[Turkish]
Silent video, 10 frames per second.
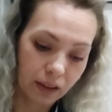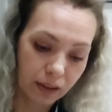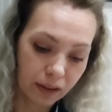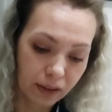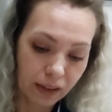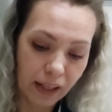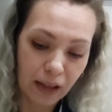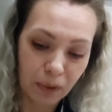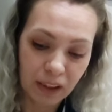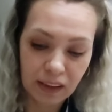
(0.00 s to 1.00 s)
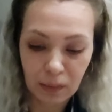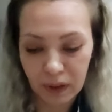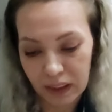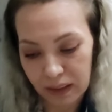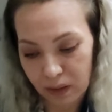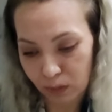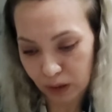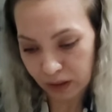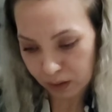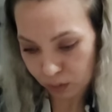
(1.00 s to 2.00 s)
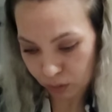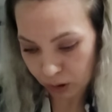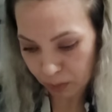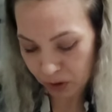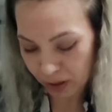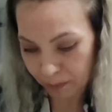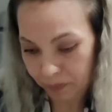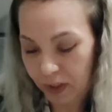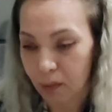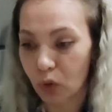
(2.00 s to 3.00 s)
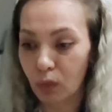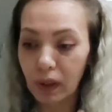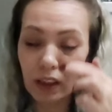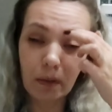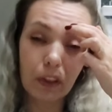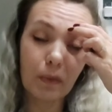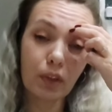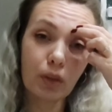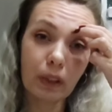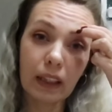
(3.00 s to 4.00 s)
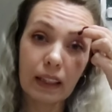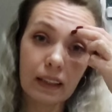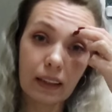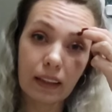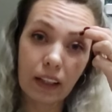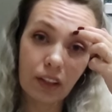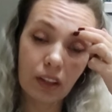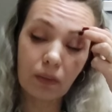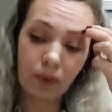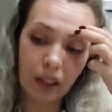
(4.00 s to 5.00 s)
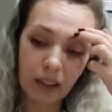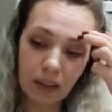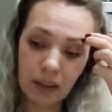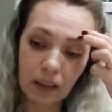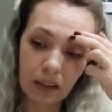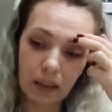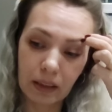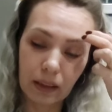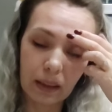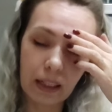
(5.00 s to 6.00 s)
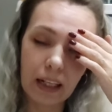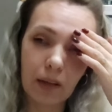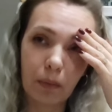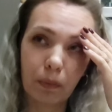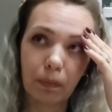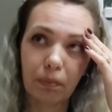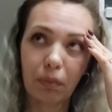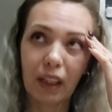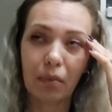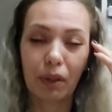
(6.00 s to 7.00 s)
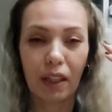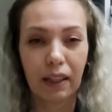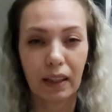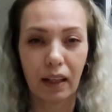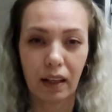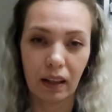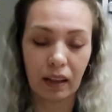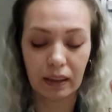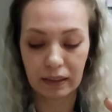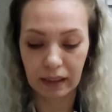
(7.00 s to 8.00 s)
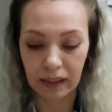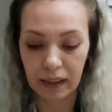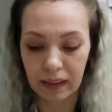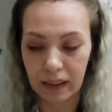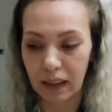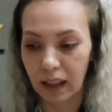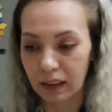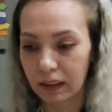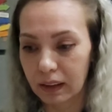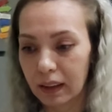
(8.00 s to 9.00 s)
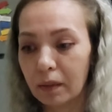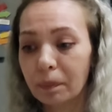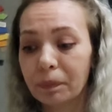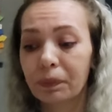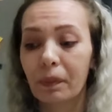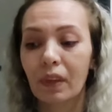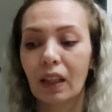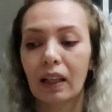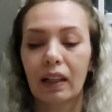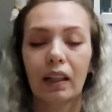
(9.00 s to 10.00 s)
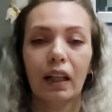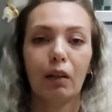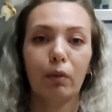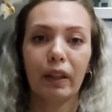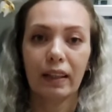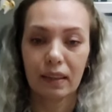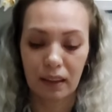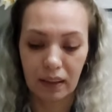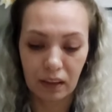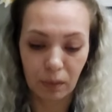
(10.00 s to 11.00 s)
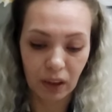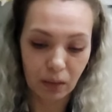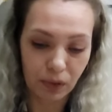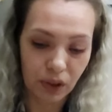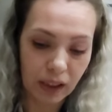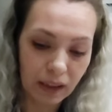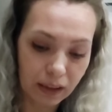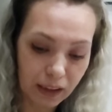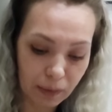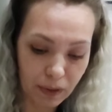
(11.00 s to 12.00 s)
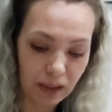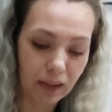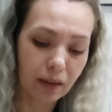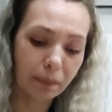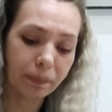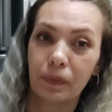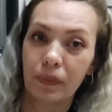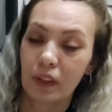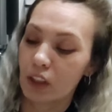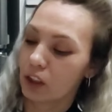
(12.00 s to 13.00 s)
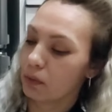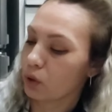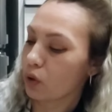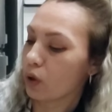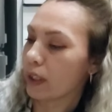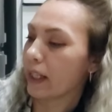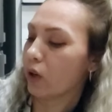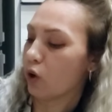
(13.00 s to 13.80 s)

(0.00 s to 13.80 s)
Ee, eğer bir indirime girse ondan da stok yapacağım. Şimdi normalde çamaşır makinesi deterjanım var. Ee, yani beni bir ay daha idare eder rahatlıkla. Ama ben hazır indirime girmişken alayım istedim. Şimdi şöyle